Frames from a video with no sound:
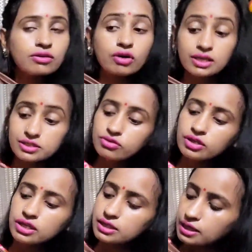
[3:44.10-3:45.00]
कॉलेज
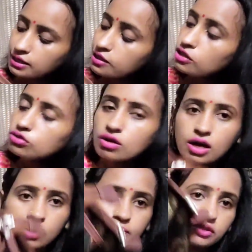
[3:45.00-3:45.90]
गोइंग है तो
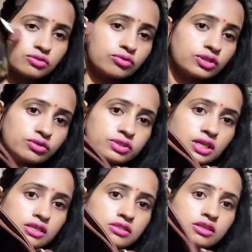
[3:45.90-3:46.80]
आप इसको यूज
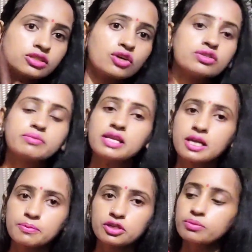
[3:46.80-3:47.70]
कर सकते हो इसमें
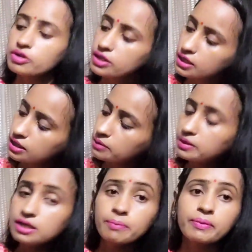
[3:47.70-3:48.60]
लैपटॉप वगैरह के
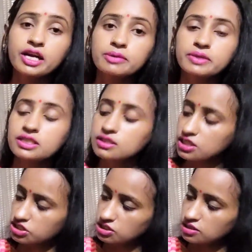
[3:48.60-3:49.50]
भी कंपार्टमेंट
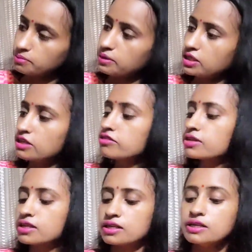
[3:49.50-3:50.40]
अच्छे से बने
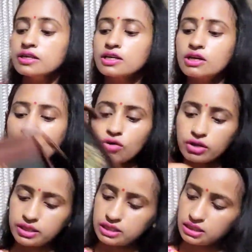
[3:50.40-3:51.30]
हुए हैं और
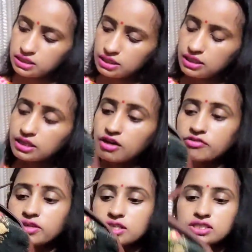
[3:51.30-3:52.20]
ये देखिए ये
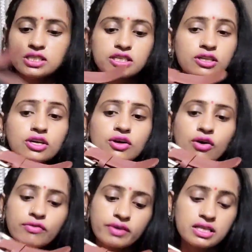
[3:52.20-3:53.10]
काफ़ी अच्छे हैं
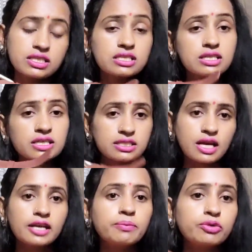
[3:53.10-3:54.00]
और फ्रेंड्स ये
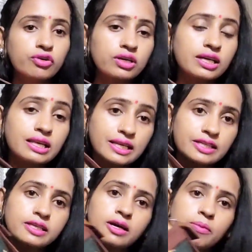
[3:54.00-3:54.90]
सारे प्रोडक्ट के
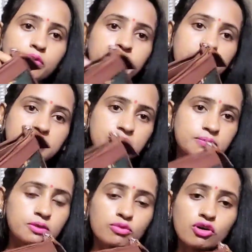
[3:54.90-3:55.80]
लिंक आपको मेरे
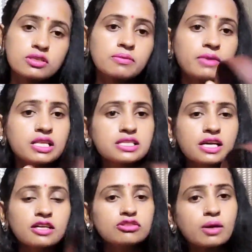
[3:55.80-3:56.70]
डिस्क्रिप्शन बॉक्स में मिल
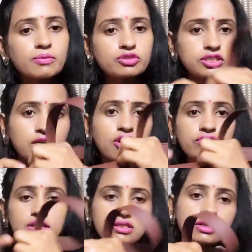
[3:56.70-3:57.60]
जाएगा तो आप लोग
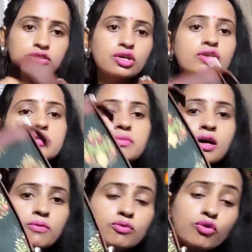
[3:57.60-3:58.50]
चेकआउट कर सकते हैं इसमें
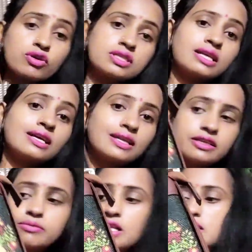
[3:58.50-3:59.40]
आपको बहुत सारे
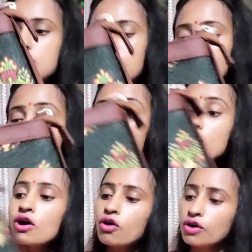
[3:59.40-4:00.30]
कलर मिल जाएगा
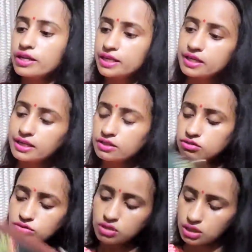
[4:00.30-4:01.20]
और ये है
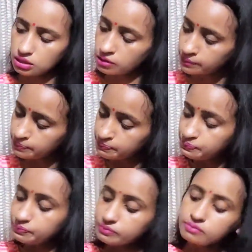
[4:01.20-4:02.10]
जो है ना
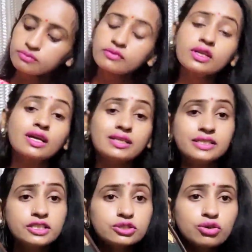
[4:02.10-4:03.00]

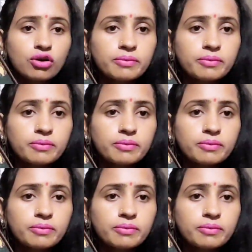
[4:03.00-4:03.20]
ये जॉक